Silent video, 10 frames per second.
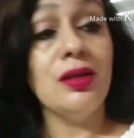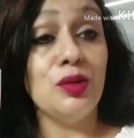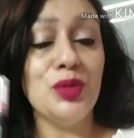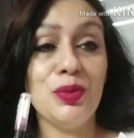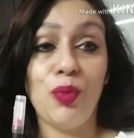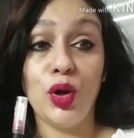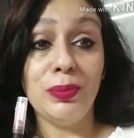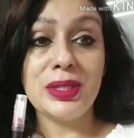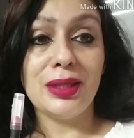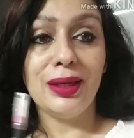तो मुझे
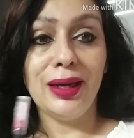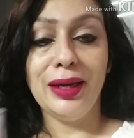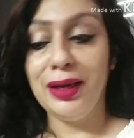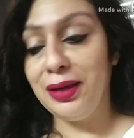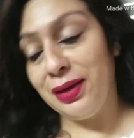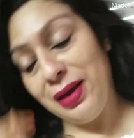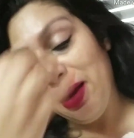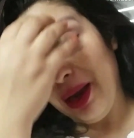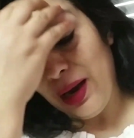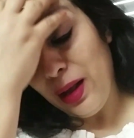बहुत पसंद आया ये
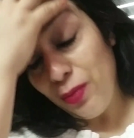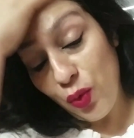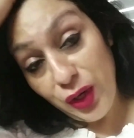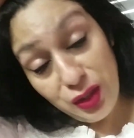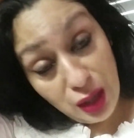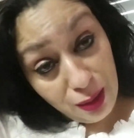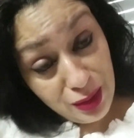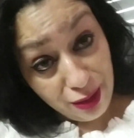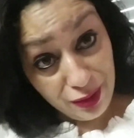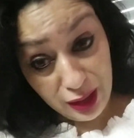एंड आई एम गोइंग आई
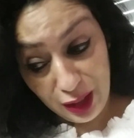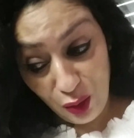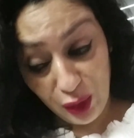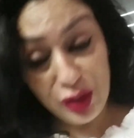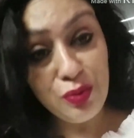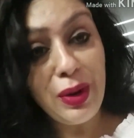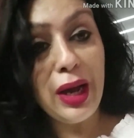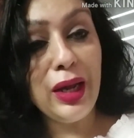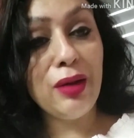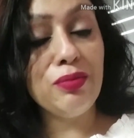एम डेफिनेटली गोइंग टू
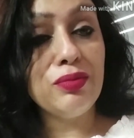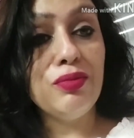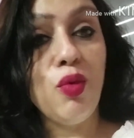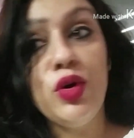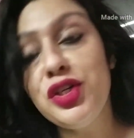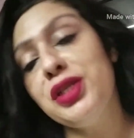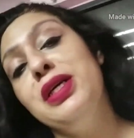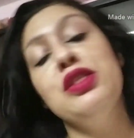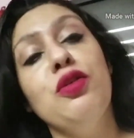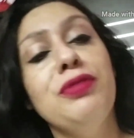बाय मोर
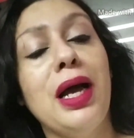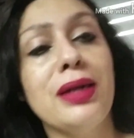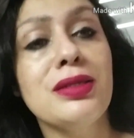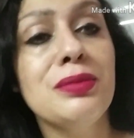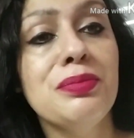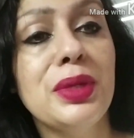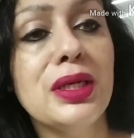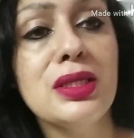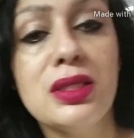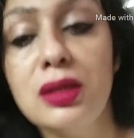शेड्स ऑफ दैट बिकॉज